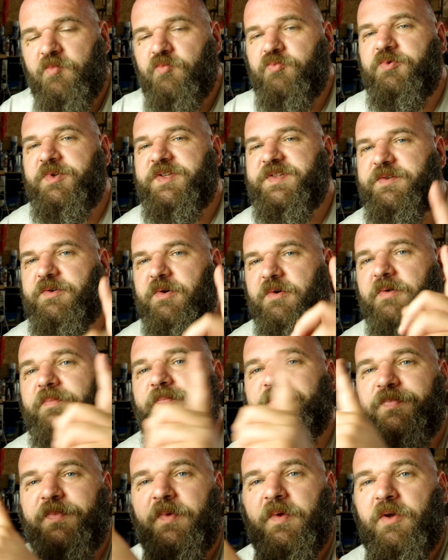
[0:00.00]
puisque
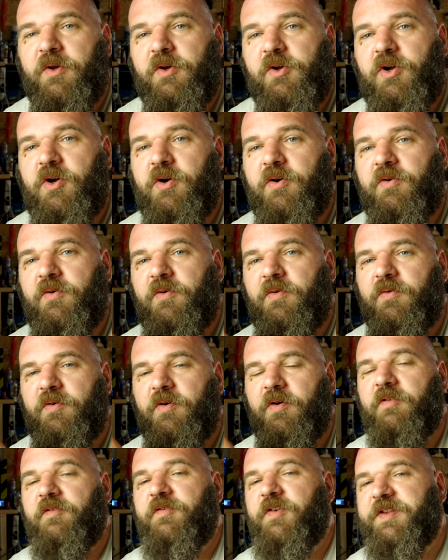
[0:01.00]
quand
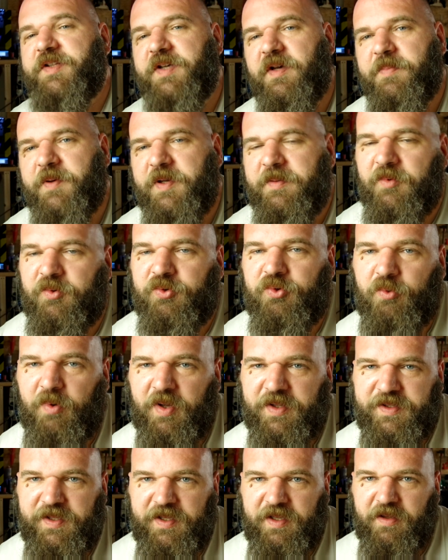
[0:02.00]
votre imprimante
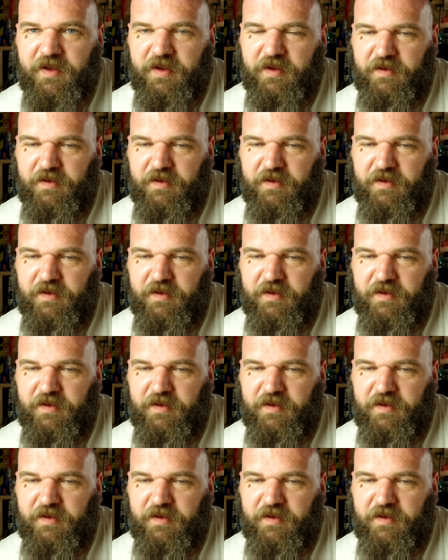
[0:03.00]
3D